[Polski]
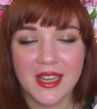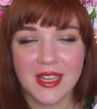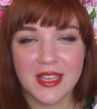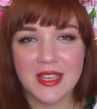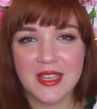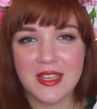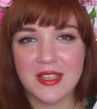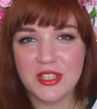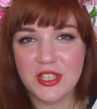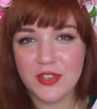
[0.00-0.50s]

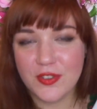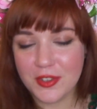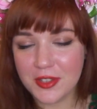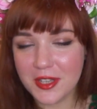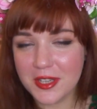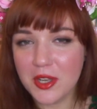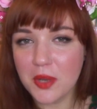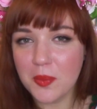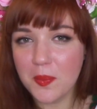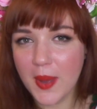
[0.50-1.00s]
i 9
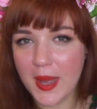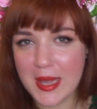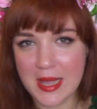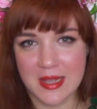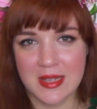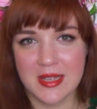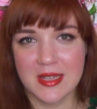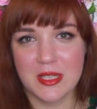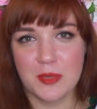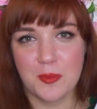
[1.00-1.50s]

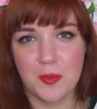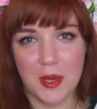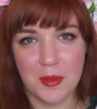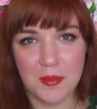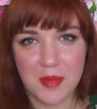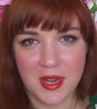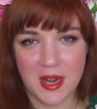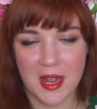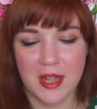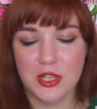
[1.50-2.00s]
maja jest
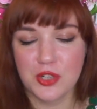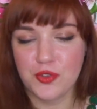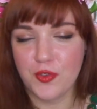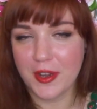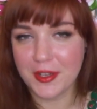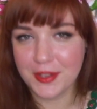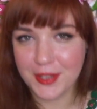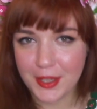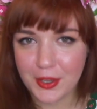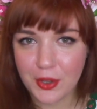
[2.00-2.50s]
premiera
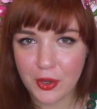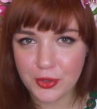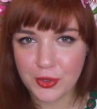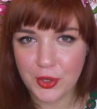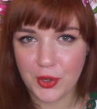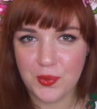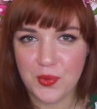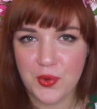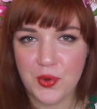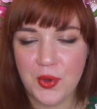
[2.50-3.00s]
czwartego
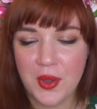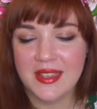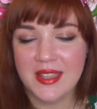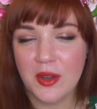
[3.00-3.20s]
tomu.